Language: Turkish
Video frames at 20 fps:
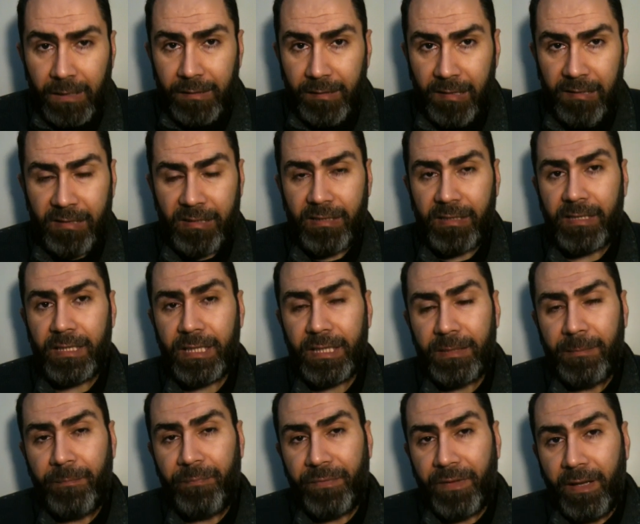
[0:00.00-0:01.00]
Nasıldır?
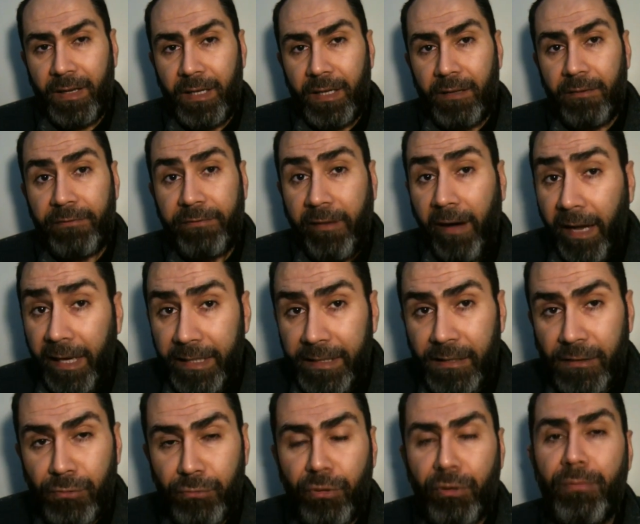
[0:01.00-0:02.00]

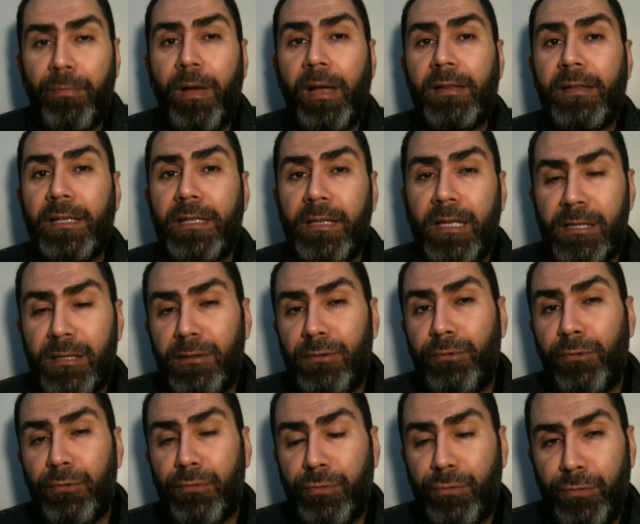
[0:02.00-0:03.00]
Faiz normalde nasıl
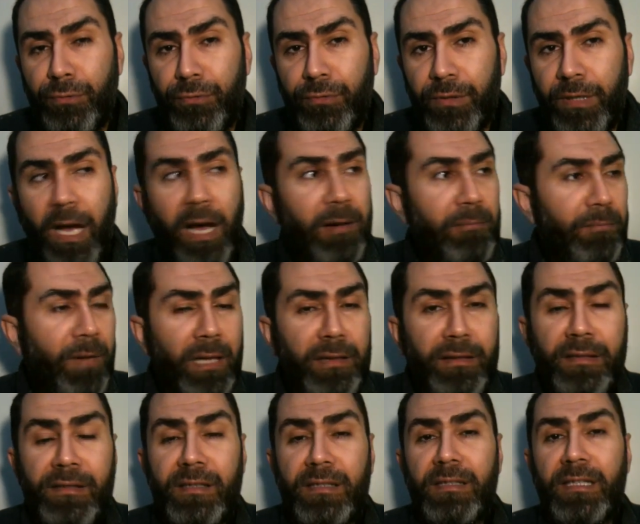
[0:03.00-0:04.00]
gözükür? Ya
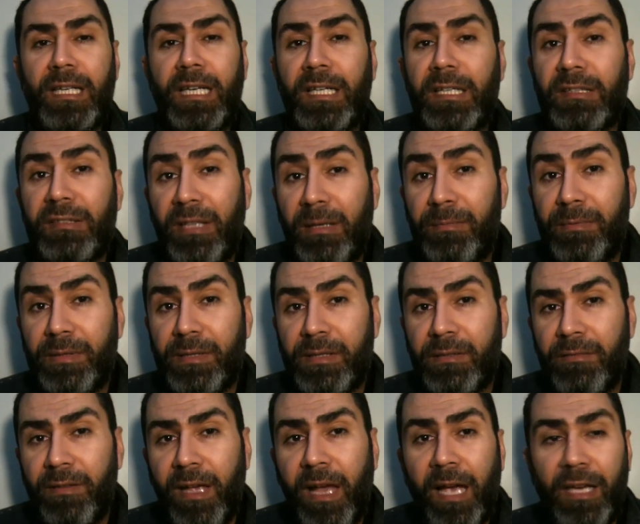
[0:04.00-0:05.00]
malınızın kırkta
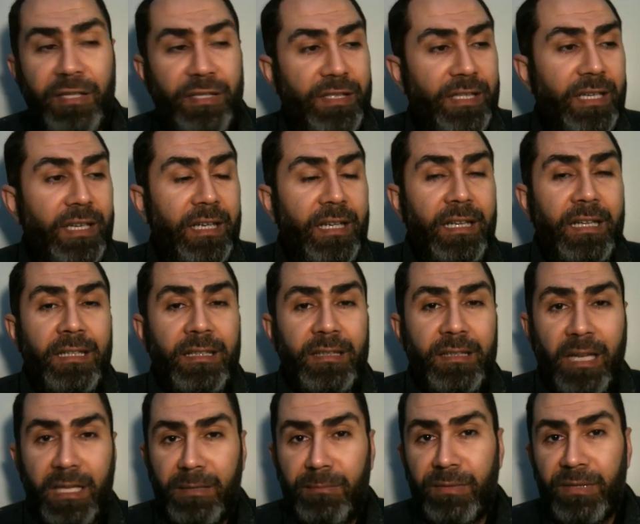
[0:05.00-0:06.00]
biri veya işte
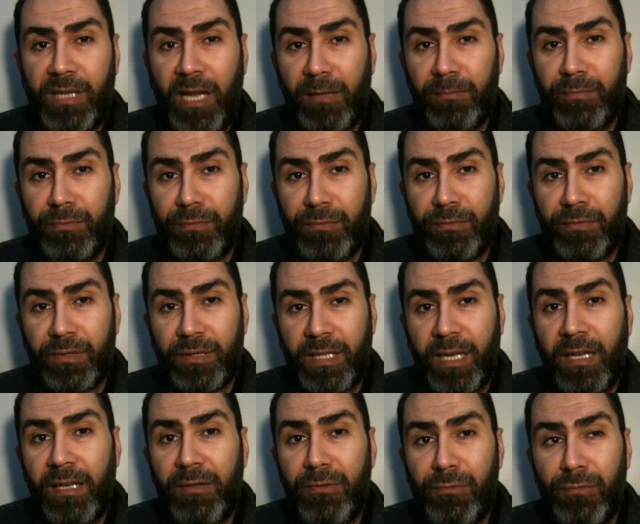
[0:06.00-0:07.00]
tarımsal bir
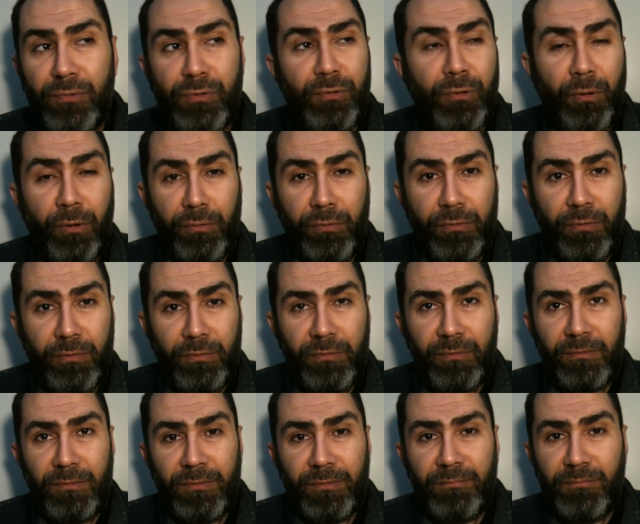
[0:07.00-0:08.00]
ürünse yüzde onu
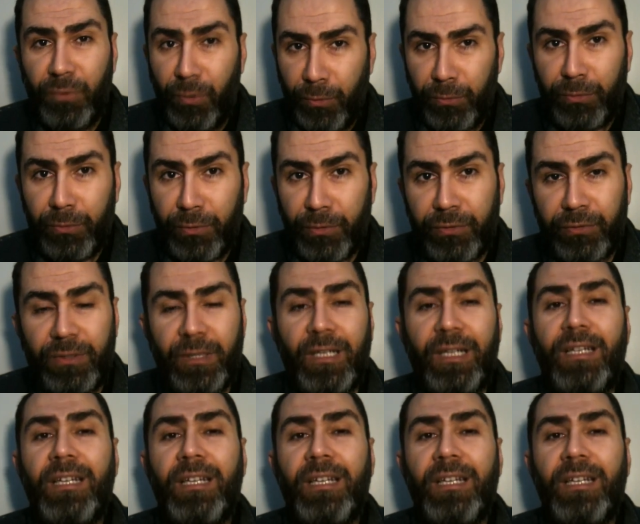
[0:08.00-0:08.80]
mu oluyor?